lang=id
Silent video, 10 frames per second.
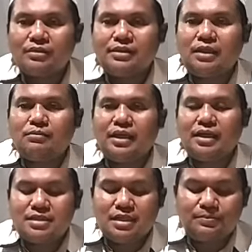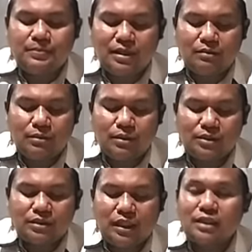dan barang siapa
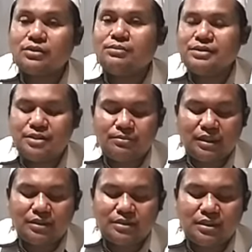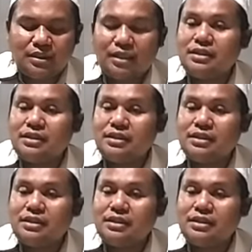mewate atau menjima istinya